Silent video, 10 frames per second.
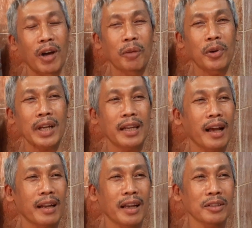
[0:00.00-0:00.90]
Walaupun
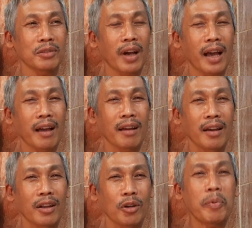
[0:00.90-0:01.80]
kadang-kadang juga
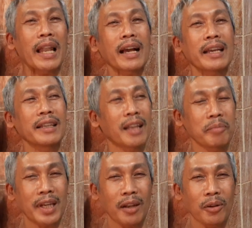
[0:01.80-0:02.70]
lupa lagi,
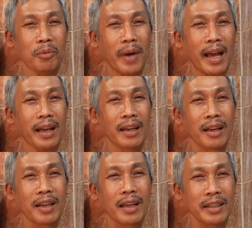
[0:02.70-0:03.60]
tapi kalau lupa
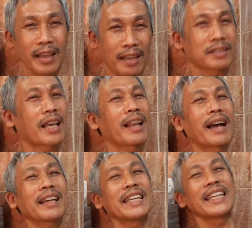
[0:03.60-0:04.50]
ya
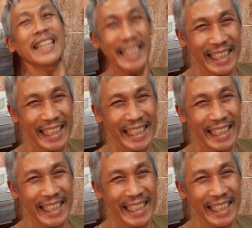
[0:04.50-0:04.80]
setelah lagi.